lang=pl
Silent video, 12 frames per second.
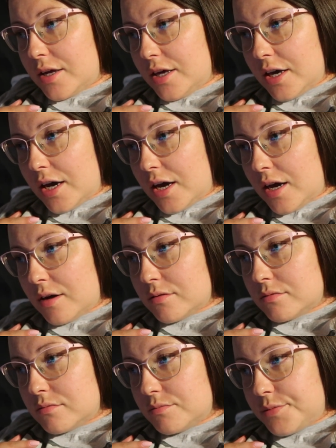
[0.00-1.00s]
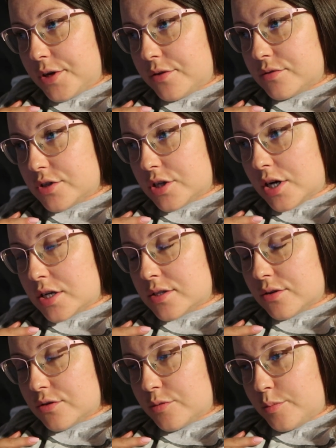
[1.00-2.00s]
ja pierwszy
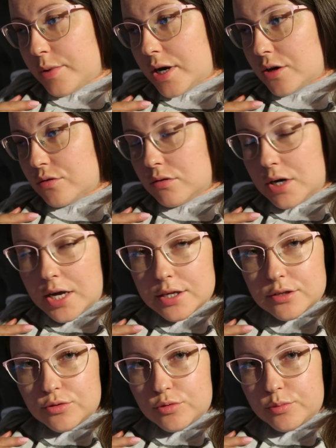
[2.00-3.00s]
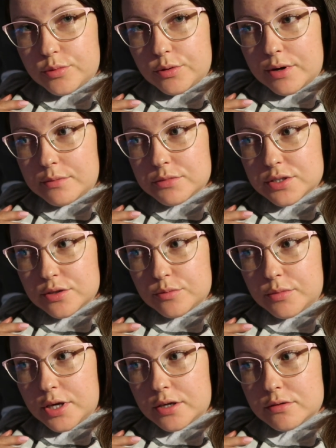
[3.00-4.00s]
raz od paru lat kupiłam
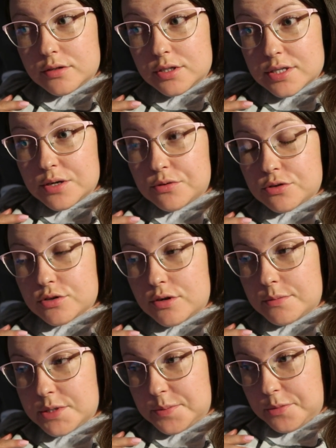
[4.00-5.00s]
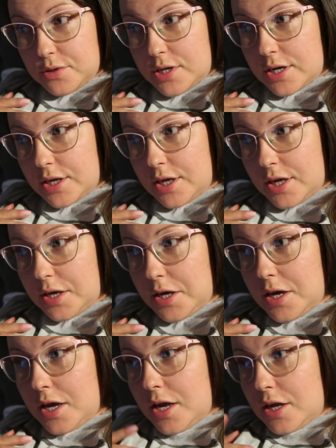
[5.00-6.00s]
sobie i założyłam spodenki
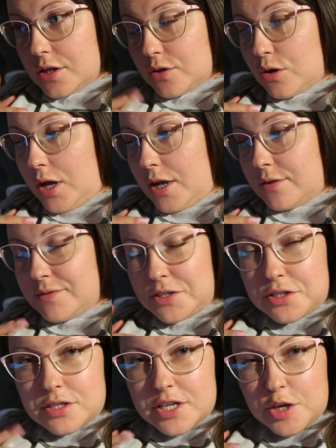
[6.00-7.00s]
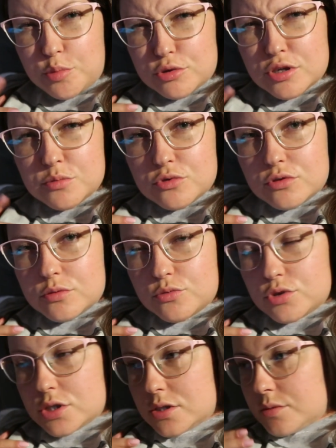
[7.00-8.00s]
no, ale wiecie, tak po domu to
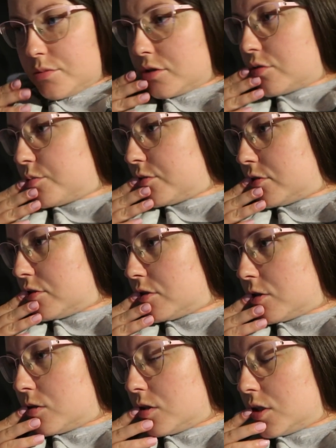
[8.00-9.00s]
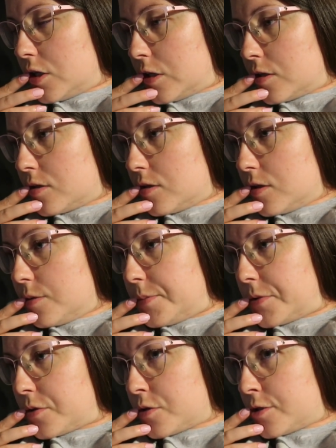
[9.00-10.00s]
muszę sobie kupić. No i ten. I
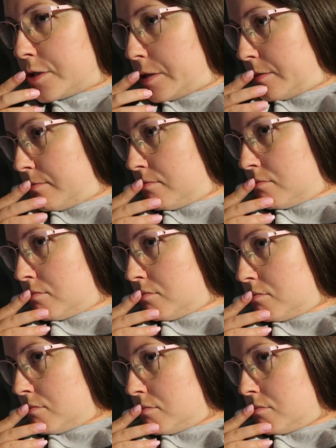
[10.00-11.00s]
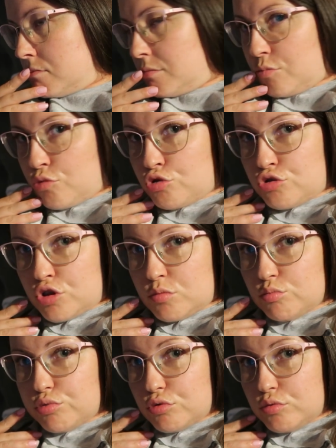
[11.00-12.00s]
może. Może
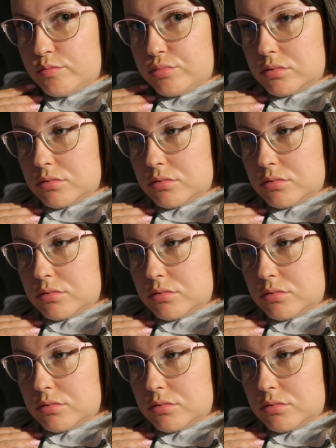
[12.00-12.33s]
Bóg